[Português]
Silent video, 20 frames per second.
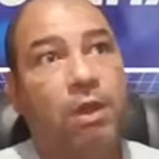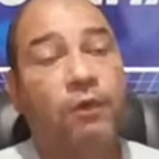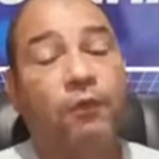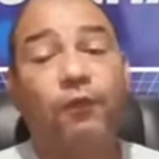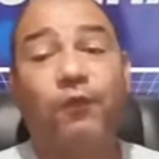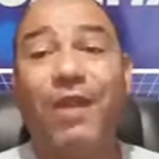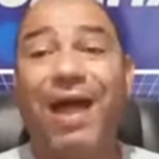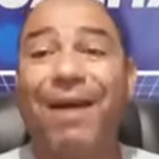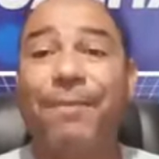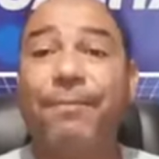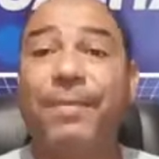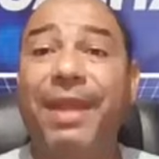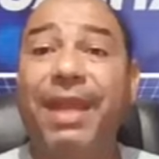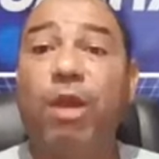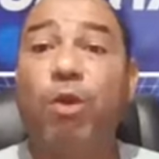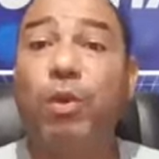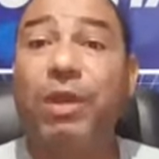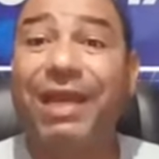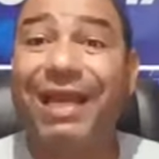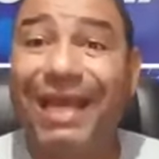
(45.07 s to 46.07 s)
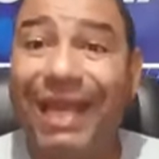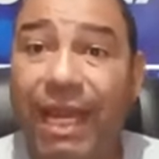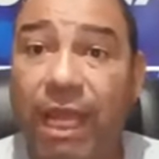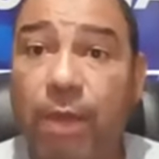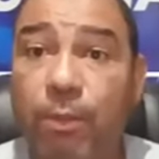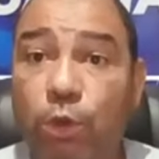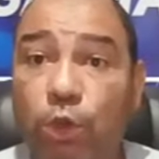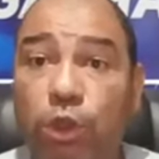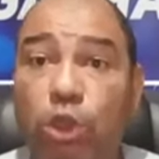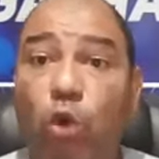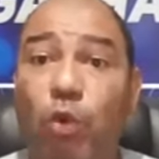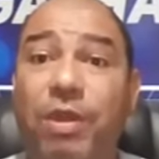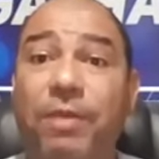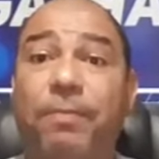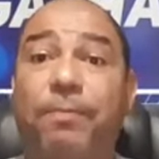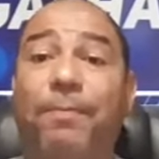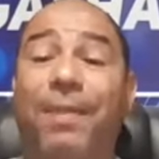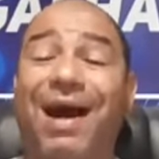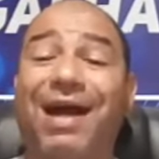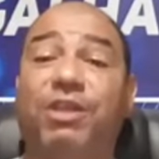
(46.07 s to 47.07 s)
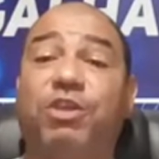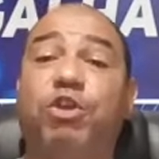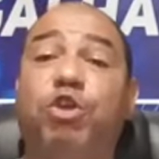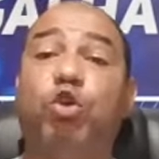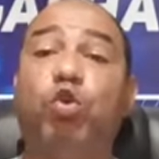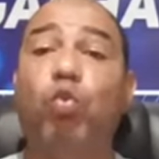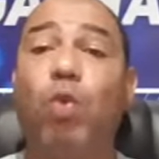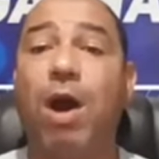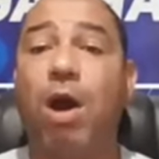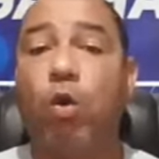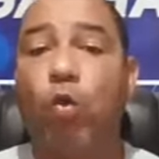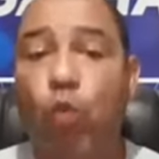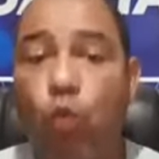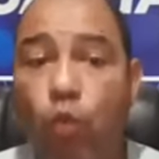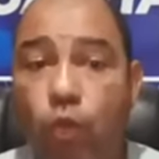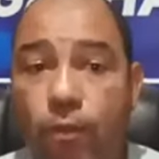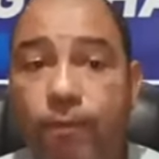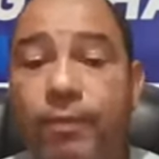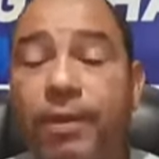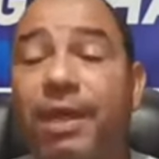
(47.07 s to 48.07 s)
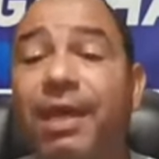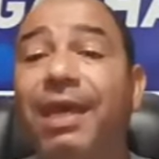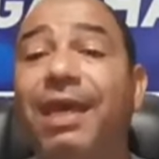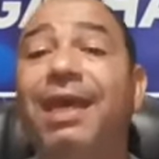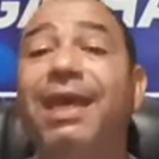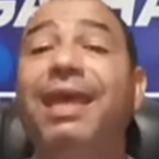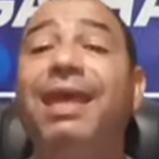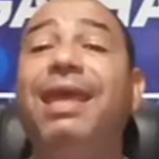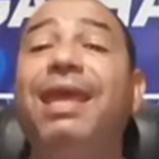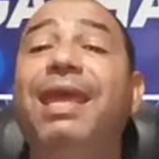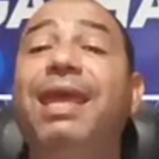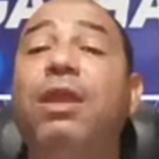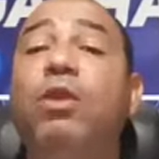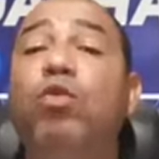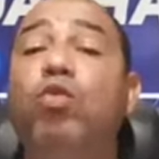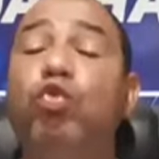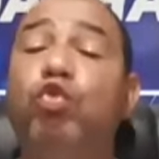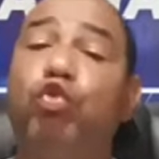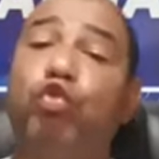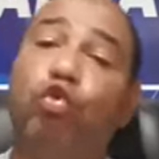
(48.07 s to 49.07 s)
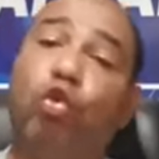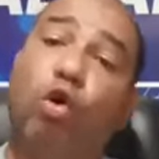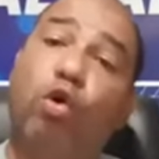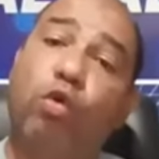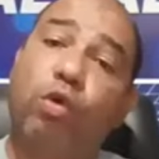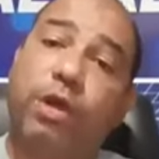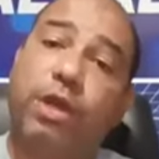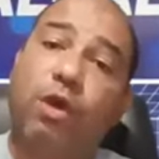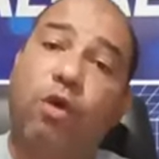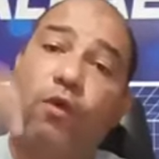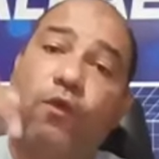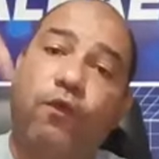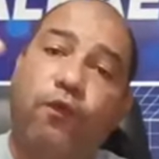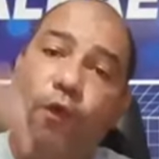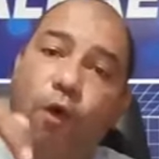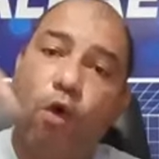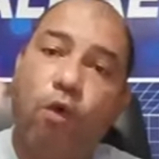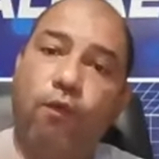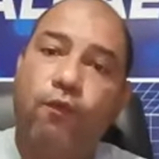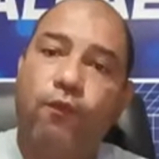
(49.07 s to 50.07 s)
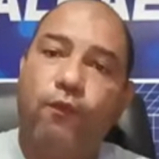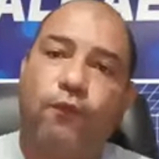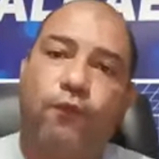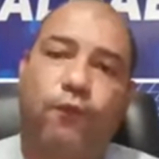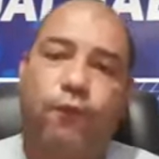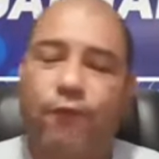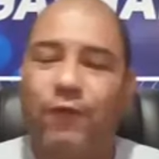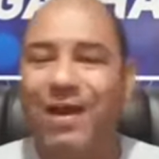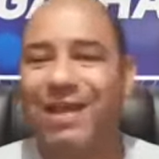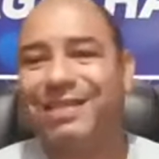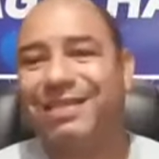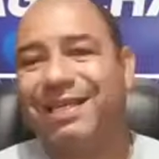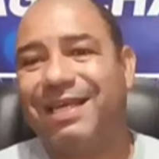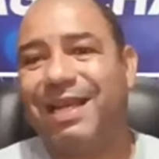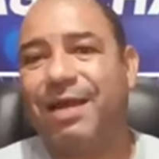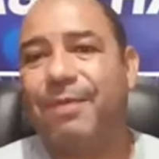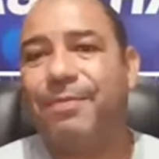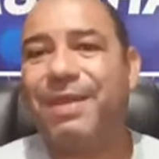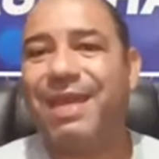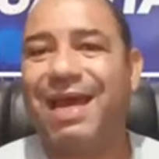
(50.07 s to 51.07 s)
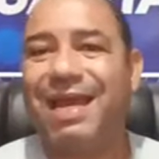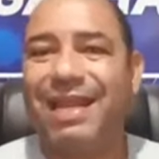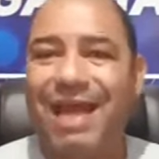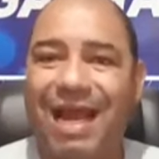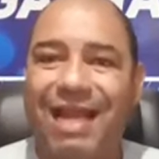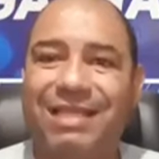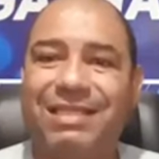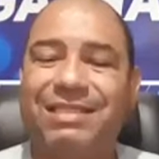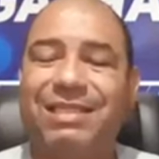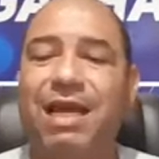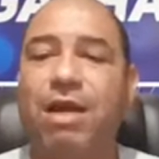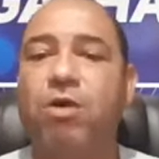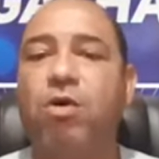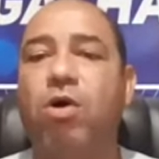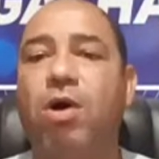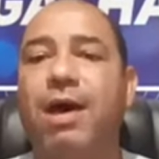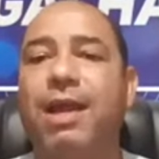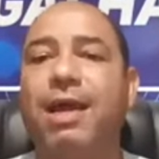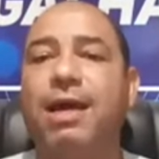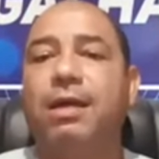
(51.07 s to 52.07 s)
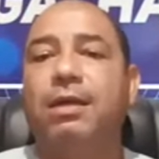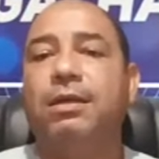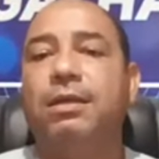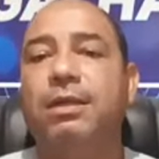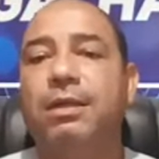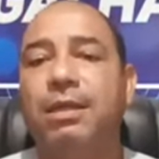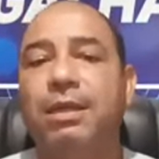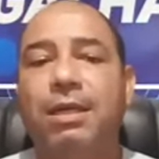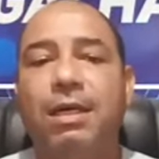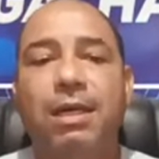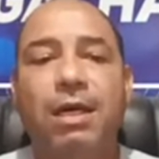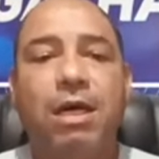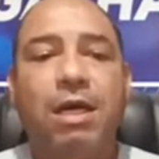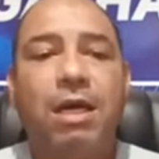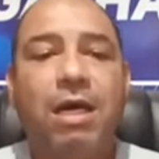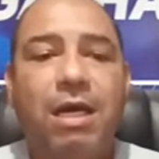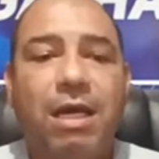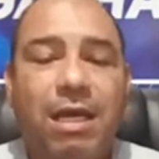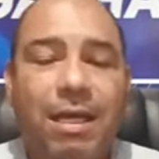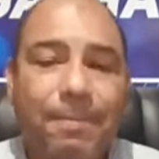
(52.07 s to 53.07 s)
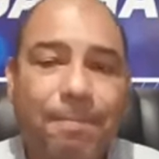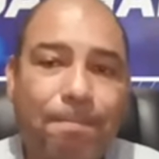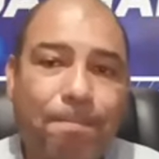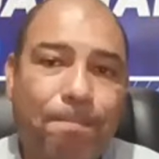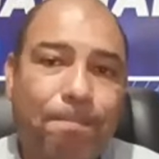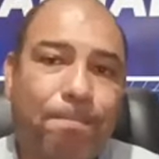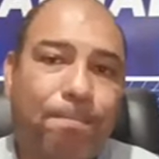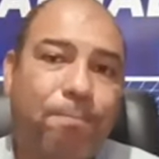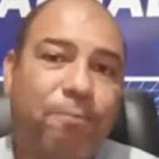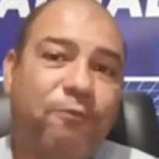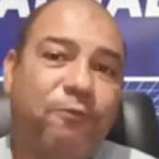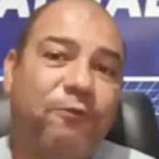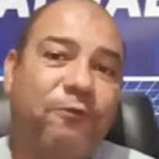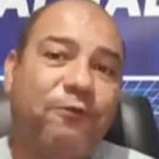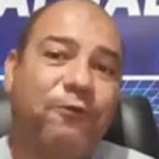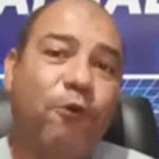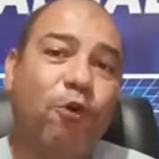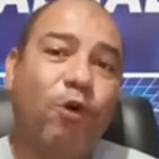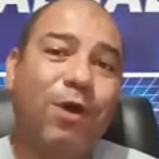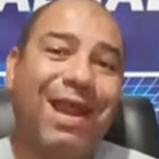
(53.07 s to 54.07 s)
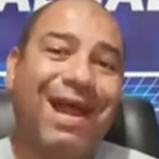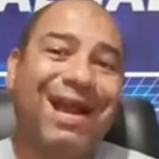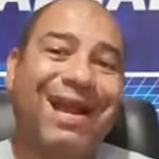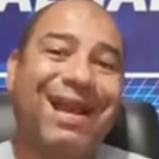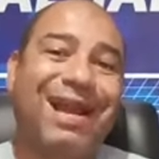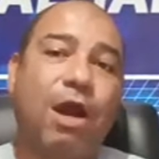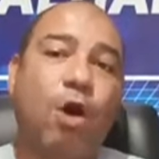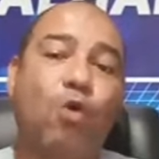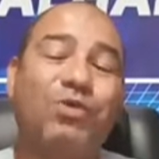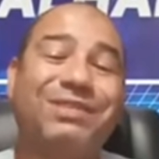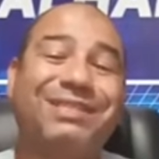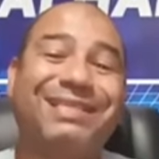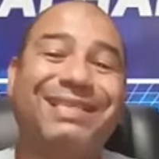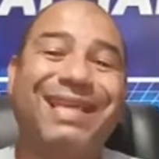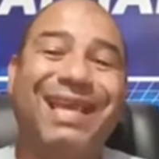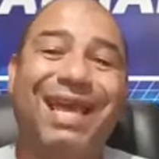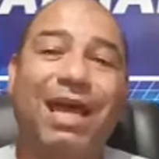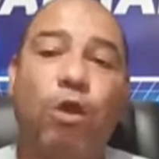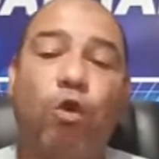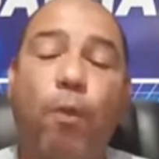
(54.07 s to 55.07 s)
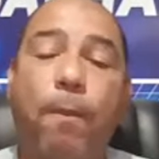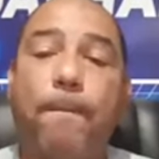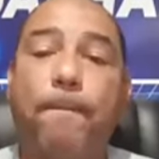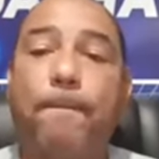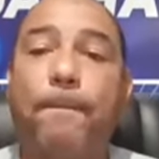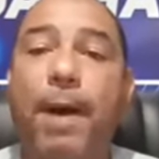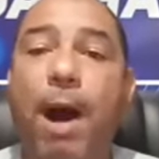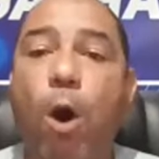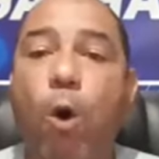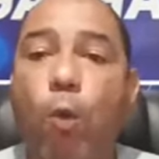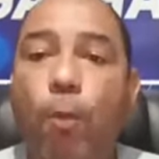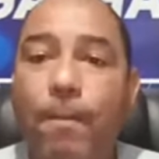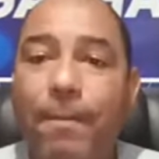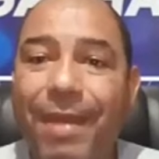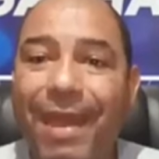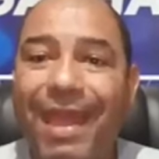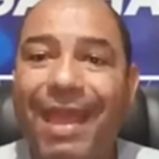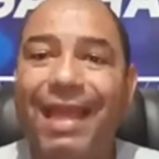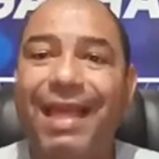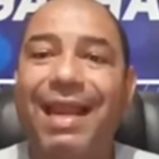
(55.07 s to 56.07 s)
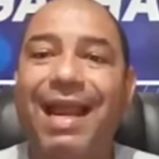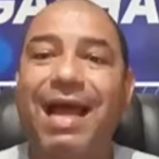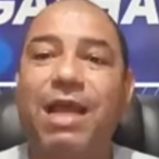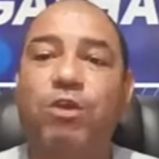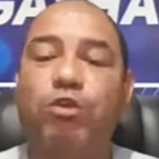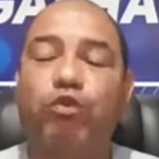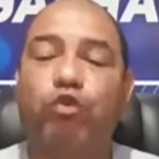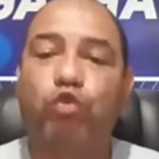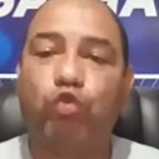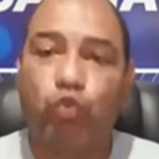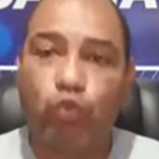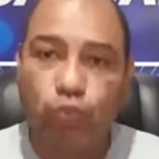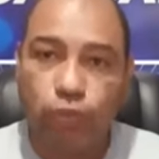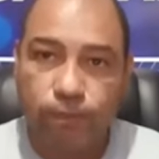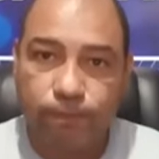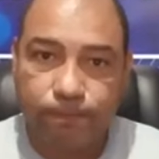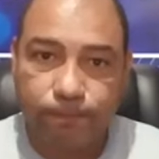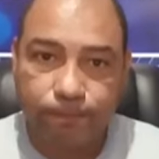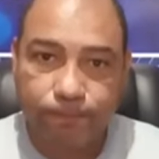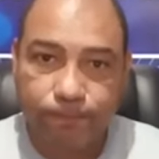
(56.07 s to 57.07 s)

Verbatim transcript: Flamengo e Grêmio deu empate 1 um a 1. Um, e no jogo que eu vou fazer a minha análise agora, Furacão 0, Palmeiras 1. Um.